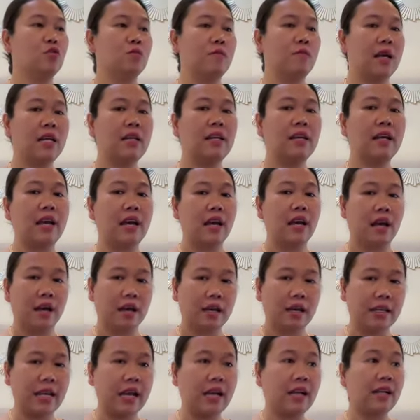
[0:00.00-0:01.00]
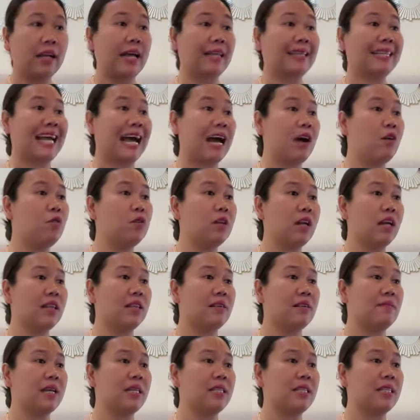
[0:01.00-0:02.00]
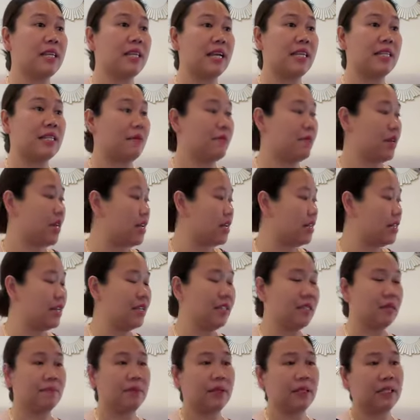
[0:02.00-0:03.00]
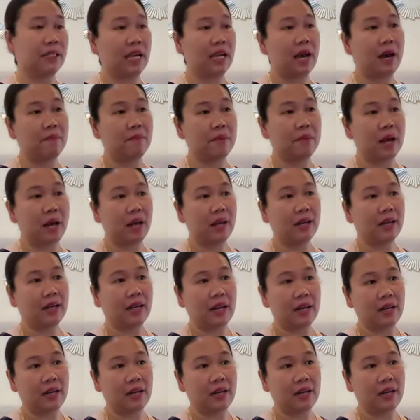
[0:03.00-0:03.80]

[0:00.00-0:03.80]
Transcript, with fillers: cuman ya ya nggak tahu nanti majikannya mikirnya seperti apa.